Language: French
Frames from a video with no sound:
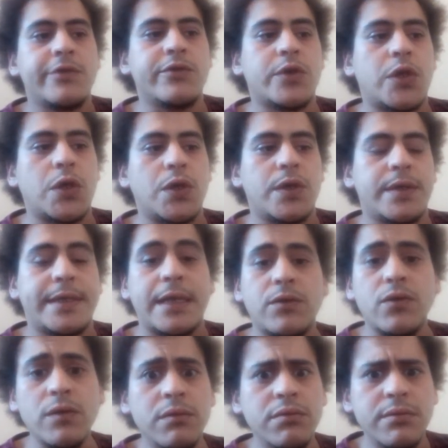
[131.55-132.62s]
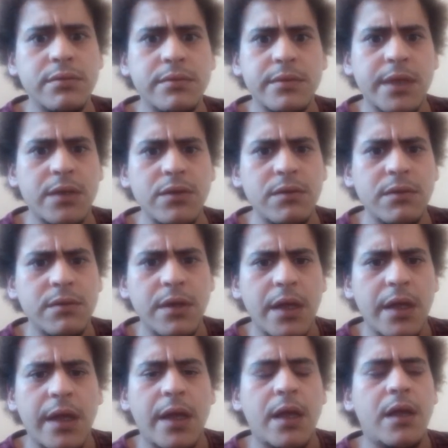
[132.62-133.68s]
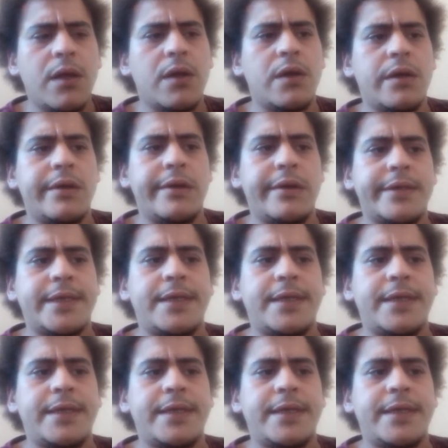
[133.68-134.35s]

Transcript: Il y a des gens qui ont les moyens d'avoir chacun un logement.